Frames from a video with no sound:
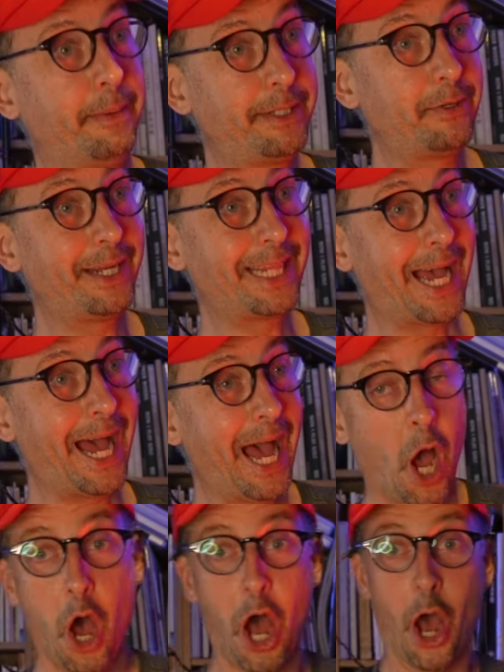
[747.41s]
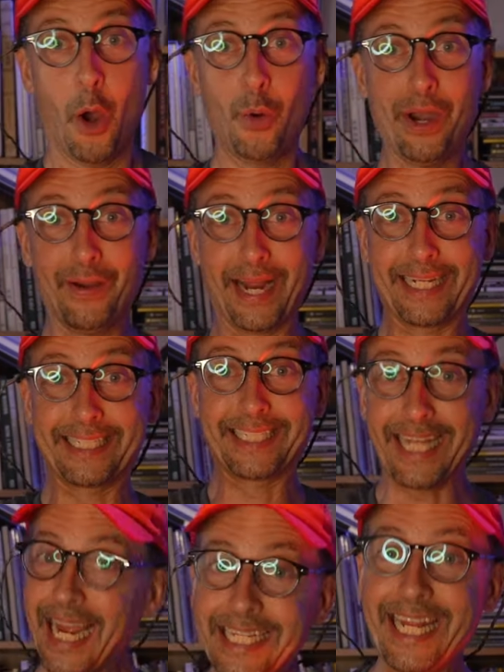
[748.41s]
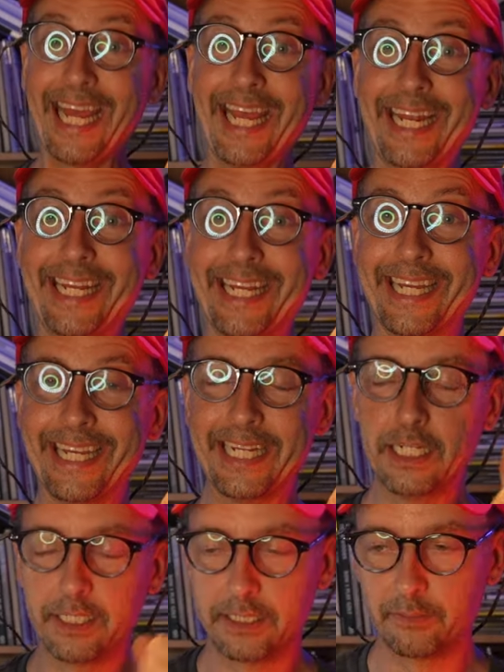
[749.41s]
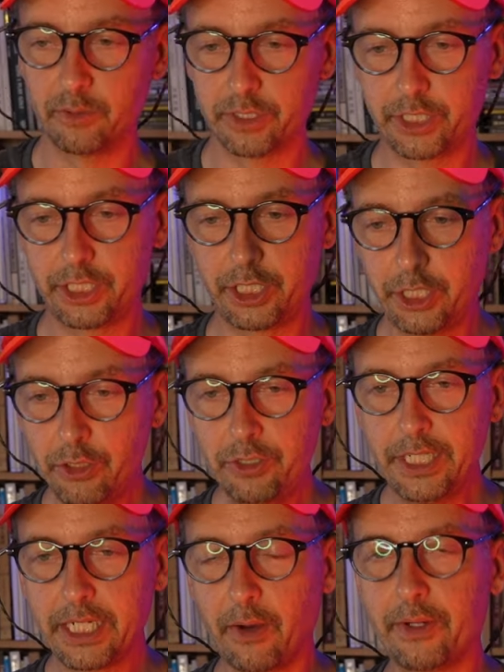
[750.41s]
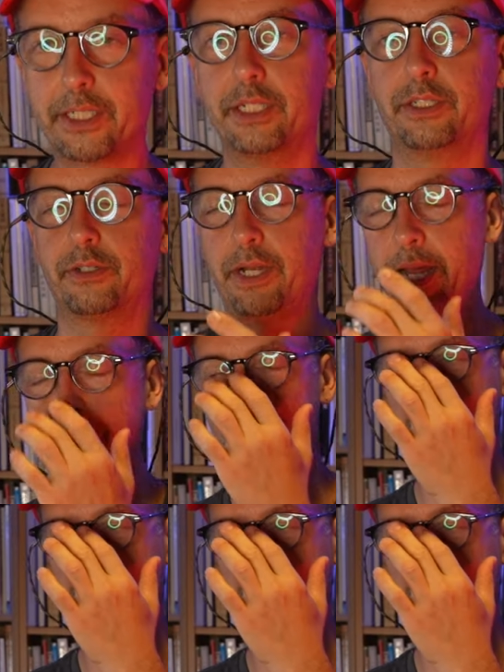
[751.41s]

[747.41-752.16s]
めてくれた ?We're excited! もう急に変わってるんですよね。